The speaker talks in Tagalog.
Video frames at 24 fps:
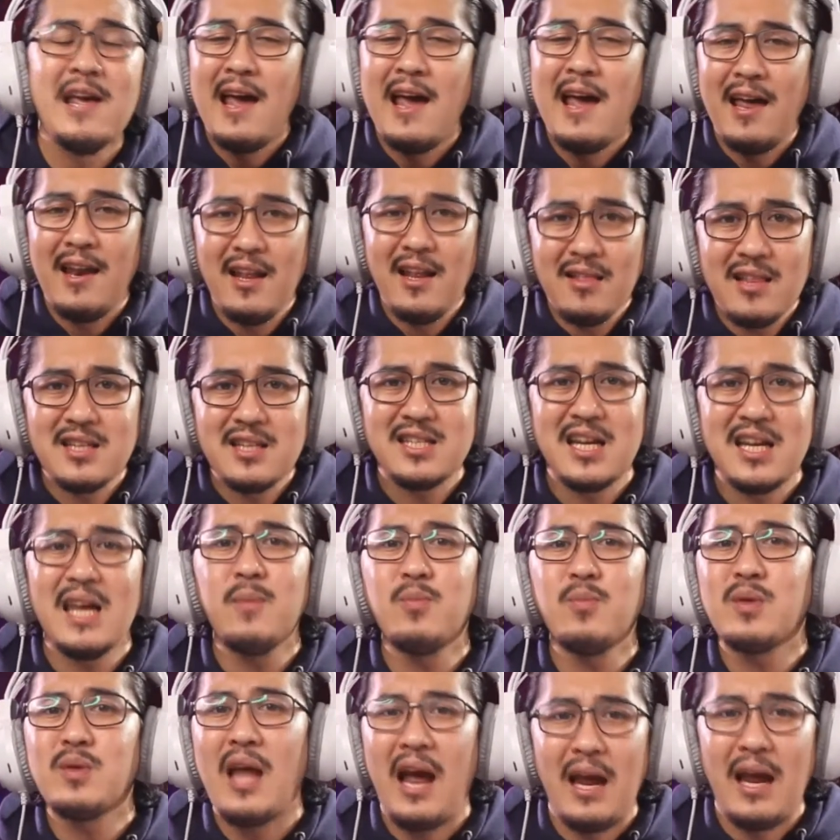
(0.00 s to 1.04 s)
And at the same
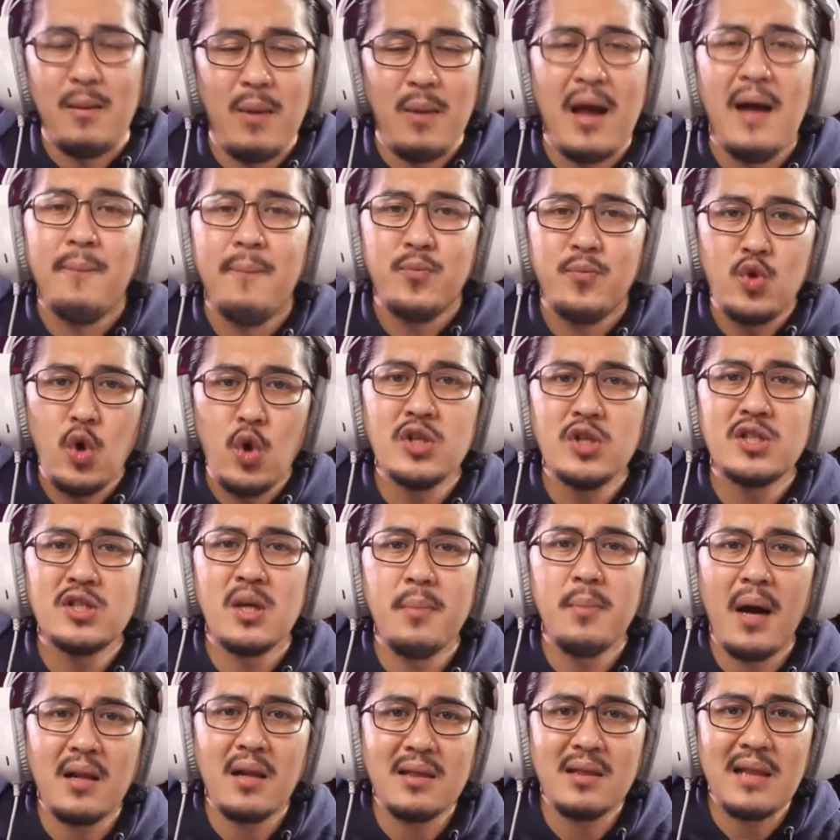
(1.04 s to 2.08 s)
time, doon sa
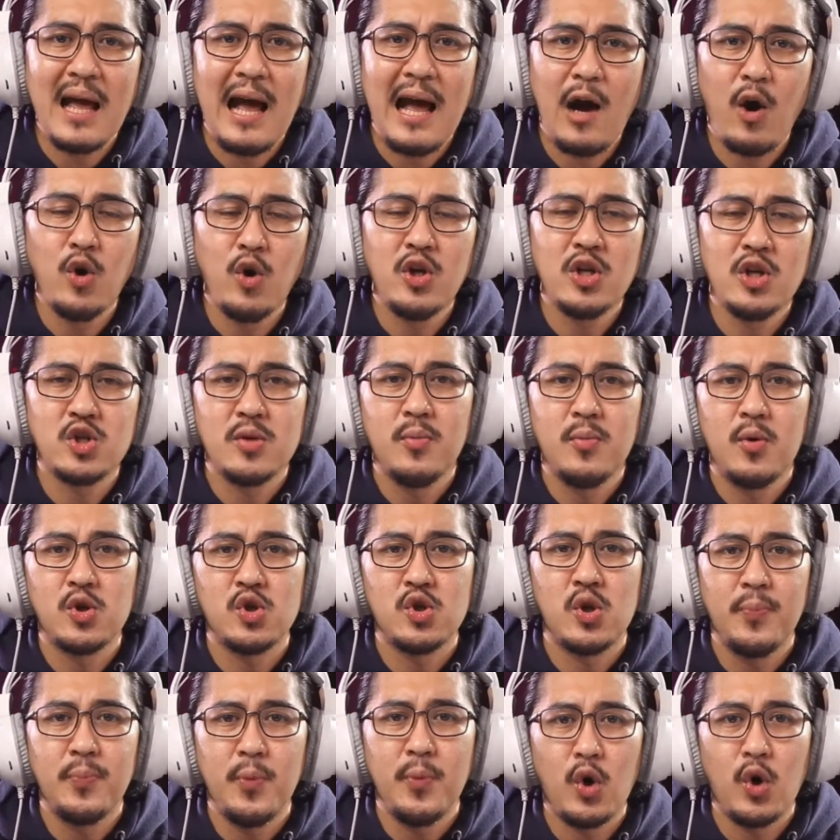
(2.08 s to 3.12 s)
mga tao na
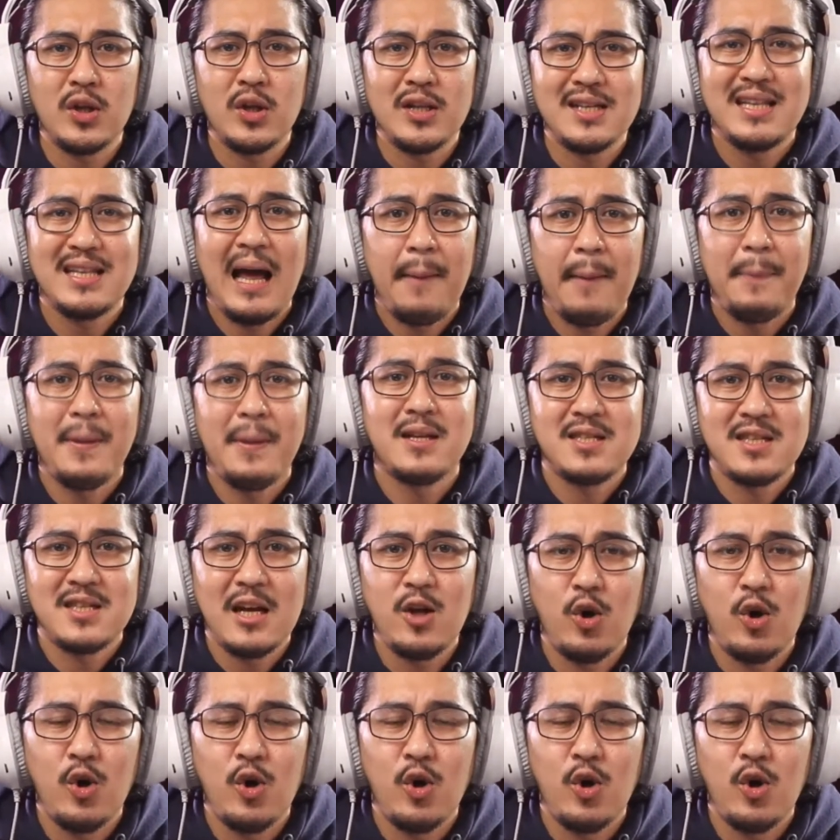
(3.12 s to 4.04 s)
sumusuporta dapat sa iyo,